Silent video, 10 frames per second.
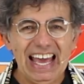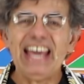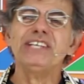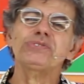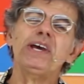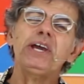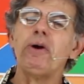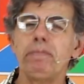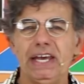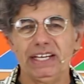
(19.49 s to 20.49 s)
É isso aí,
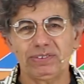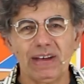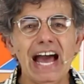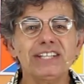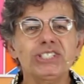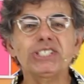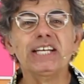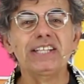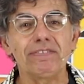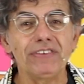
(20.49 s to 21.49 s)
Roberto. Artes
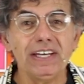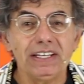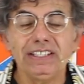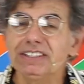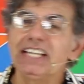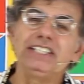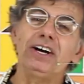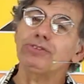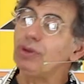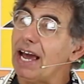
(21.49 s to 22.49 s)
na TV e
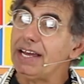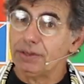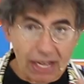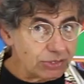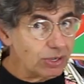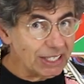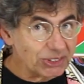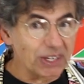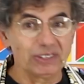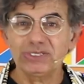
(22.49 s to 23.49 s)
Daniel Azulay, não é
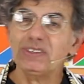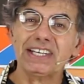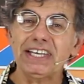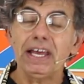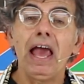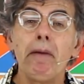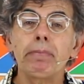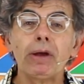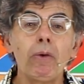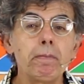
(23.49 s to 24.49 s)
azulejo não. Estou aqui
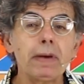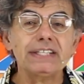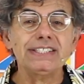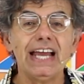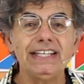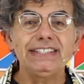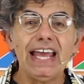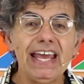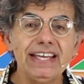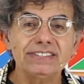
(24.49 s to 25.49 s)
para compartilhar
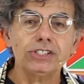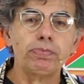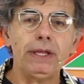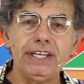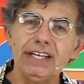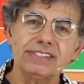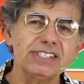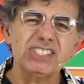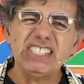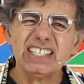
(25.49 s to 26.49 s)
ideias,
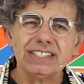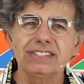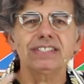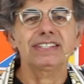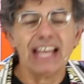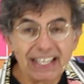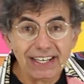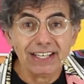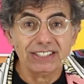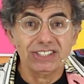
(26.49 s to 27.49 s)
experiências, dicas de
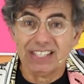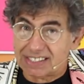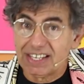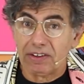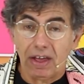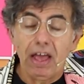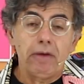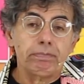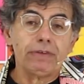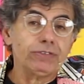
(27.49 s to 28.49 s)
técnica de desenho
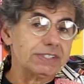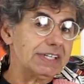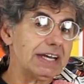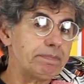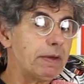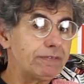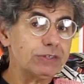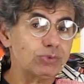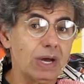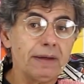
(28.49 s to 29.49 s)
para você
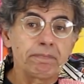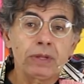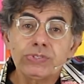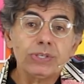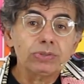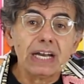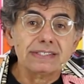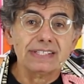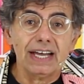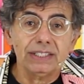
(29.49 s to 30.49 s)
aperfeiçoar o seu
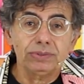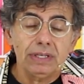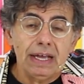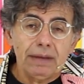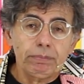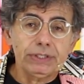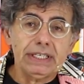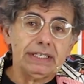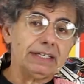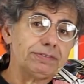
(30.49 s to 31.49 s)
traçado,
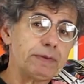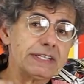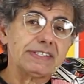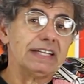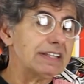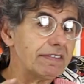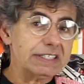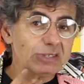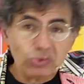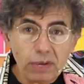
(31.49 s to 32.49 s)
poder expressar
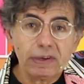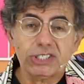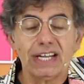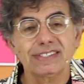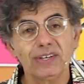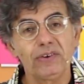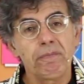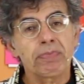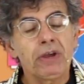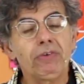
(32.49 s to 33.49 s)
através da sua imaginação
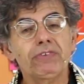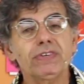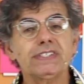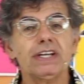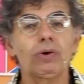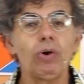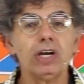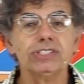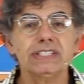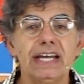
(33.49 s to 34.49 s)
o que você
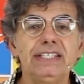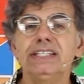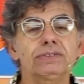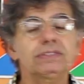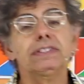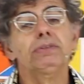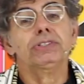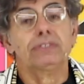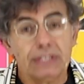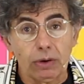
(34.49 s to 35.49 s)
gostaria, o que
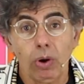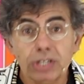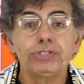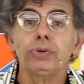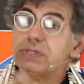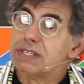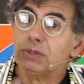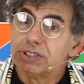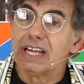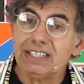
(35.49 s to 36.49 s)
você gosta e o que você
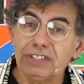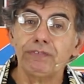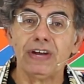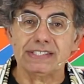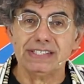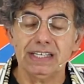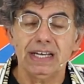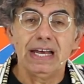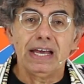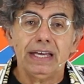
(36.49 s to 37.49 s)
gostaria de
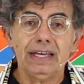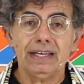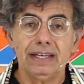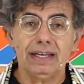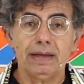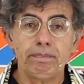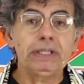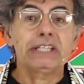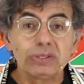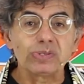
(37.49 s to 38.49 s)
fazer é, é,
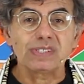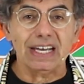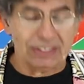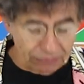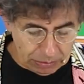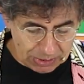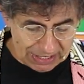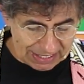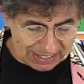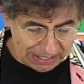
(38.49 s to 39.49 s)
pintando sete, vamos
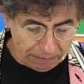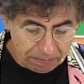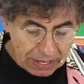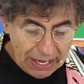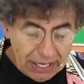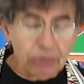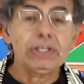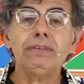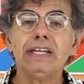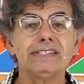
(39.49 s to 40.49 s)
dizer assim. Eu
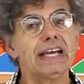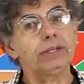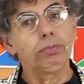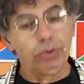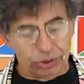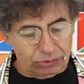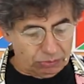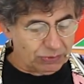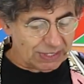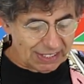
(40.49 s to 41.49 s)
tenho desenhado muito,
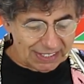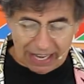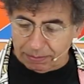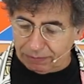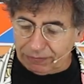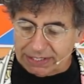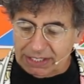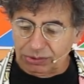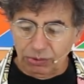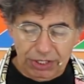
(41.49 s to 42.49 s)
como vocês sabem,
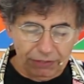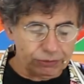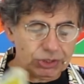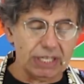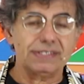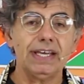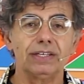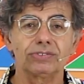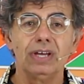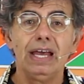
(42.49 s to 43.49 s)
fazendo livros,
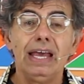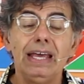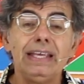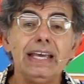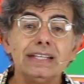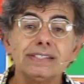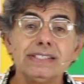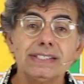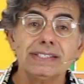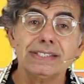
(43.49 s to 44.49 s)
desenhos, e
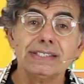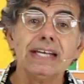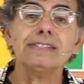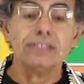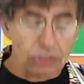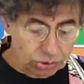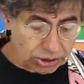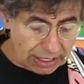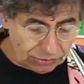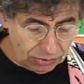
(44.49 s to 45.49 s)
esses, essas
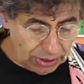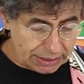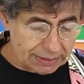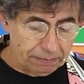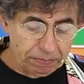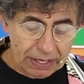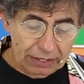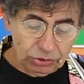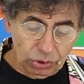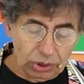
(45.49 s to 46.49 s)
ilustrações
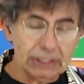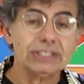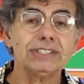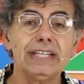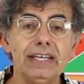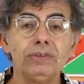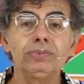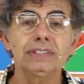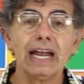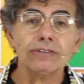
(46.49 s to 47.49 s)
todas têm
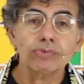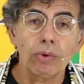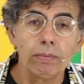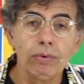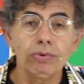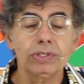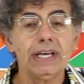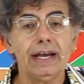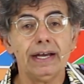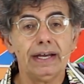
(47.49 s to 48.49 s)
um traço comum
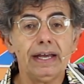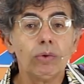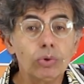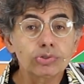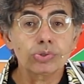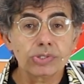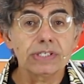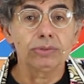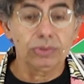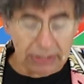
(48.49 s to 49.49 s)
que é a, é a
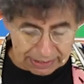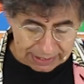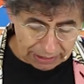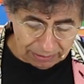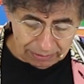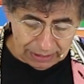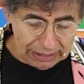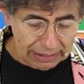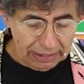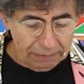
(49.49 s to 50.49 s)
construção do desenho,
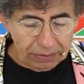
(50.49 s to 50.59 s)
né?